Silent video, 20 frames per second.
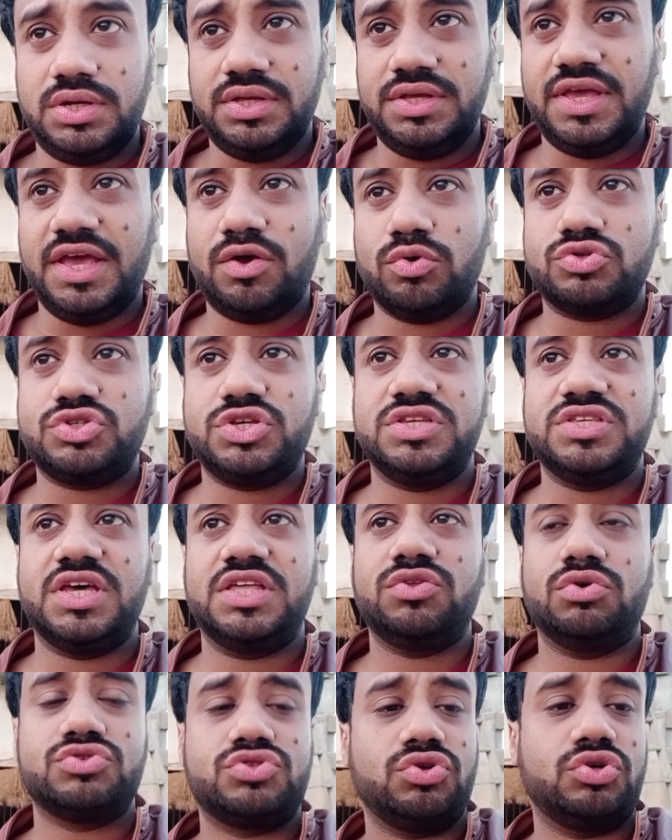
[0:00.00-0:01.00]
ये कुछ चीज़ें हैं
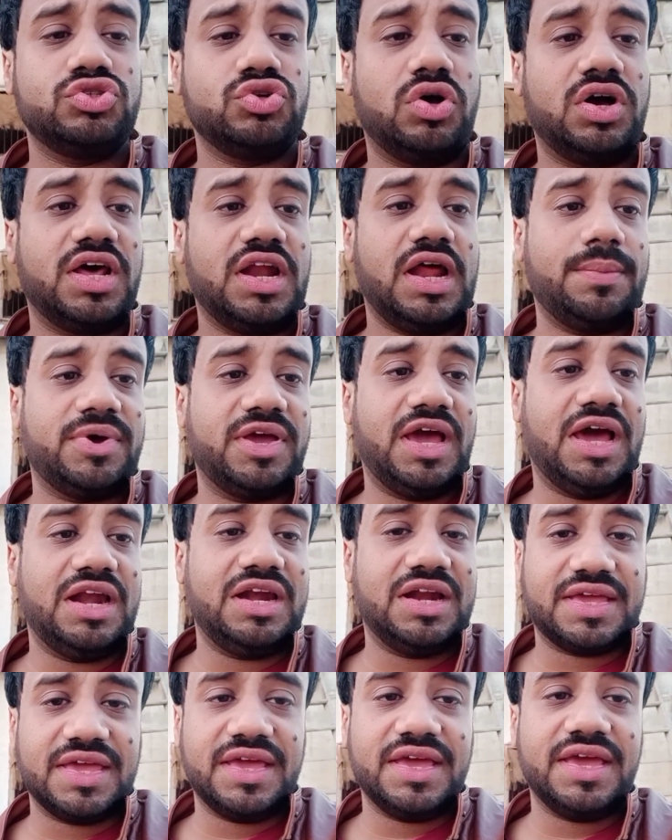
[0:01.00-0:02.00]
दोस्तों जो अगर आप ख्याल
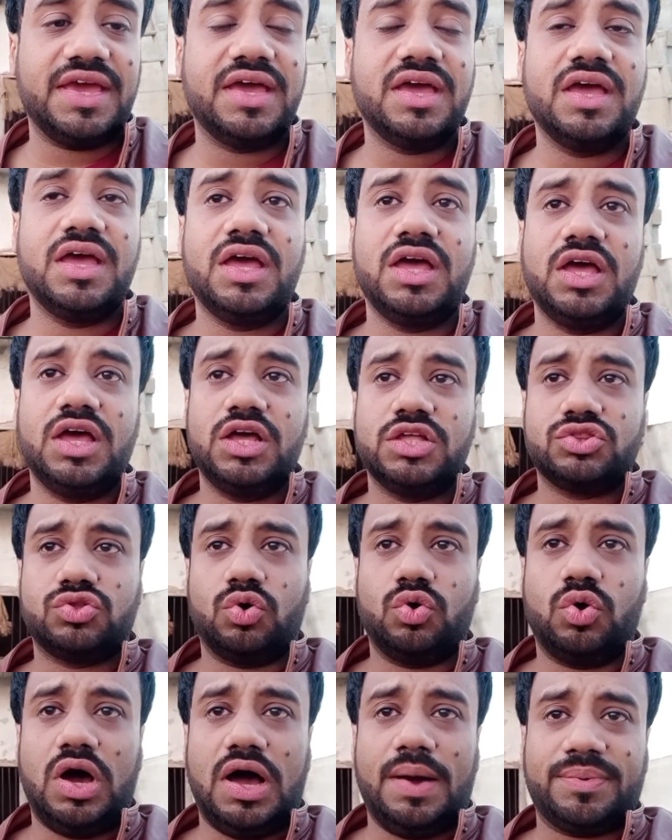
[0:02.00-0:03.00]
रखेंगे
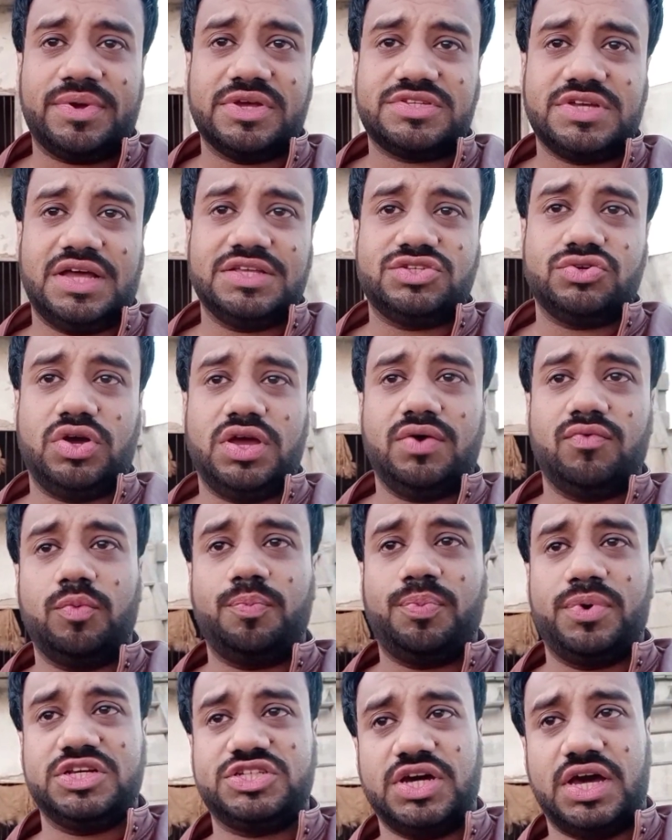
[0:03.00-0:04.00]
तो आपके साथ जो है वो
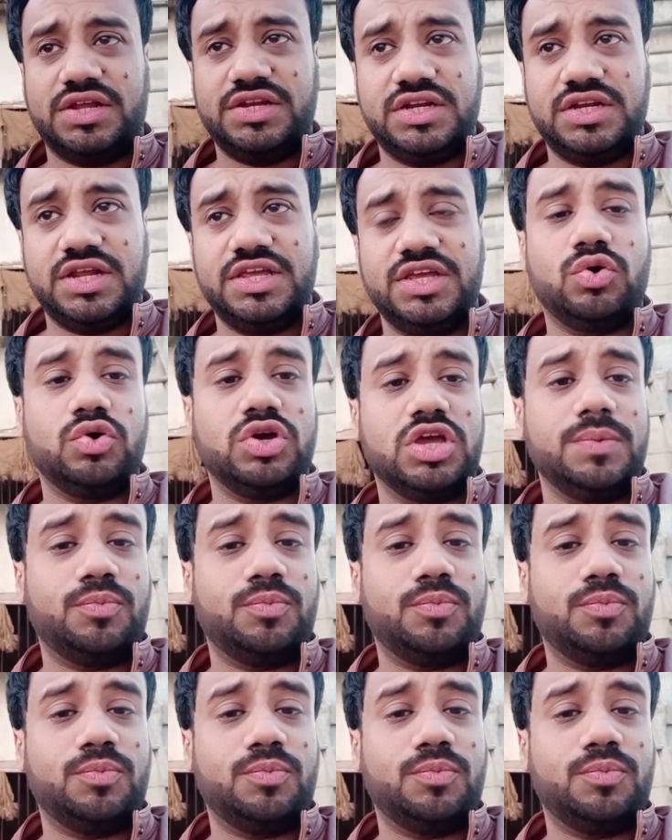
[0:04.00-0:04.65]
परेशानी नहीं होगी